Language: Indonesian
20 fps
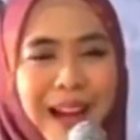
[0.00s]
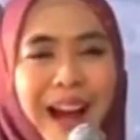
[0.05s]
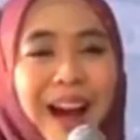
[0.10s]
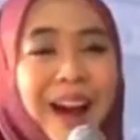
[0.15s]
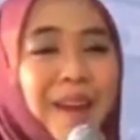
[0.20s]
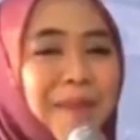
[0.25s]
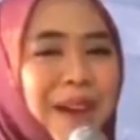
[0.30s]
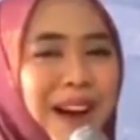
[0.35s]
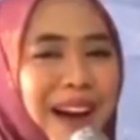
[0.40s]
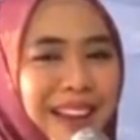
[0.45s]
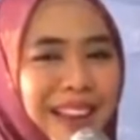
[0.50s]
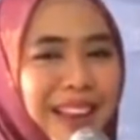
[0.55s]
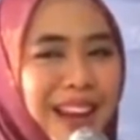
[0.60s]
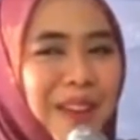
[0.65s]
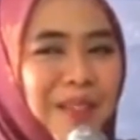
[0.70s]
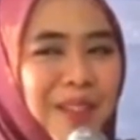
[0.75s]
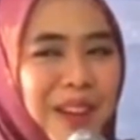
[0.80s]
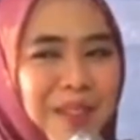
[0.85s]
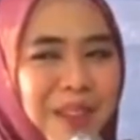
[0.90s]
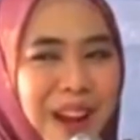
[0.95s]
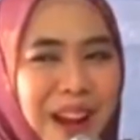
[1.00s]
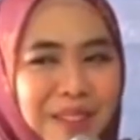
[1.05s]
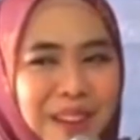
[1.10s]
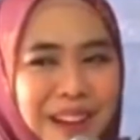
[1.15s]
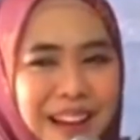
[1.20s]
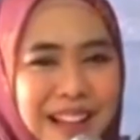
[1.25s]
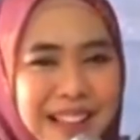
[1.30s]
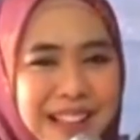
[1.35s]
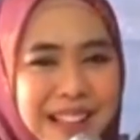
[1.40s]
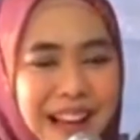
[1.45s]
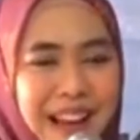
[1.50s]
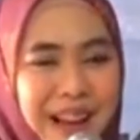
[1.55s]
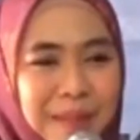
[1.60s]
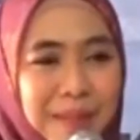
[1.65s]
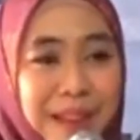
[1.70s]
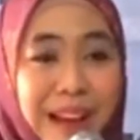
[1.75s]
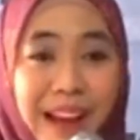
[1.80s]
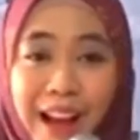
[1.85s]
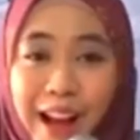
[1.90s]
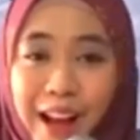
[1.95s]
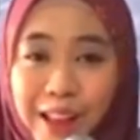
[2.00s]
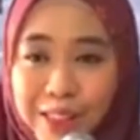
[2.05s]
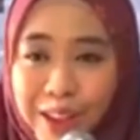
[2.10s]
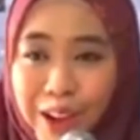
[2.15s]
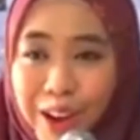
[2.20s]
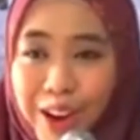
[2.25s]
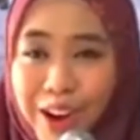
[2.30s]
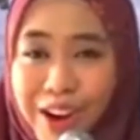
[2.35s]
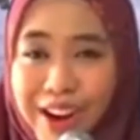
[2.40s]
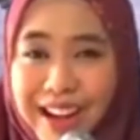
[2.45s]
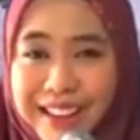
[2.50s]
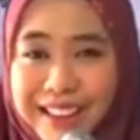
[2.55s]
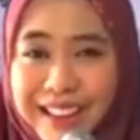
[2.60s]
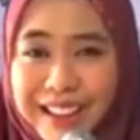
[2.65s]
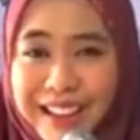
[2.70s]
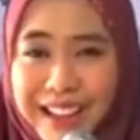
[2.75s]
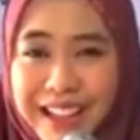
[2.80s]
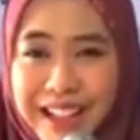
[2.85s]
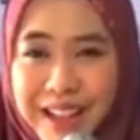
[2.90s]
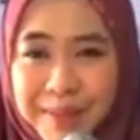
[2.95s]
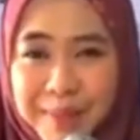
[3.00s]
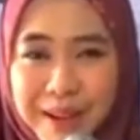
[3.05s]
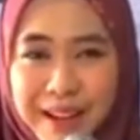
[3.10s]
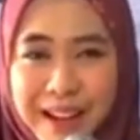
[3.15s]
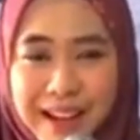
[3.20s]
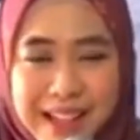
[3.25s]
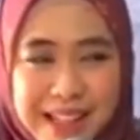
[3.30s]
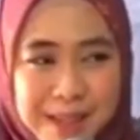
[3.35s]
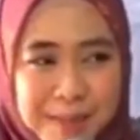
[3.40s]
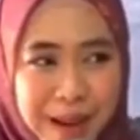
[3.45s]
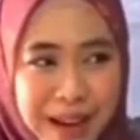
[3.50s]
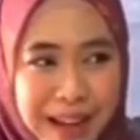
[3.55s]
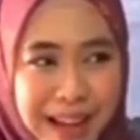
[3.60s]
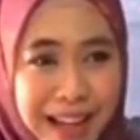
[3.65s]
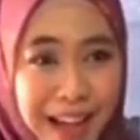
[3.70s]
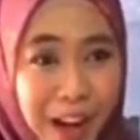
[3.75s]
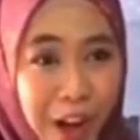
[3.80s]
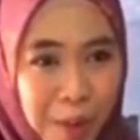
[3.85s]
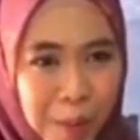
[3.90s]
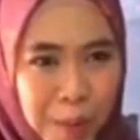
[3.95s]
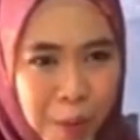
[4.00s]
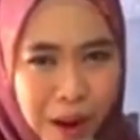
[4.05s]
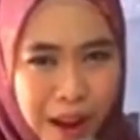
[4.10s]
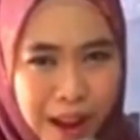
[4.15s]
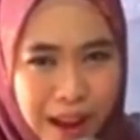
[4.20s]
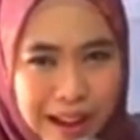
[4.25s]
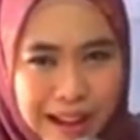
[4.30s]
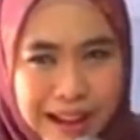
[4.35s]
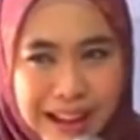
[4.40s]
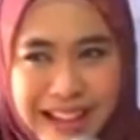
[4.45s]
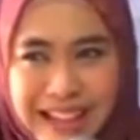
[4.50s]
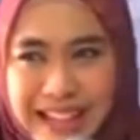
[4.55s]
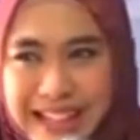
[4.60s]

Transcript: Apa kata Nabi Ibrahim alaihissalam? Tolong katakan kepada Ismail kalau pulang,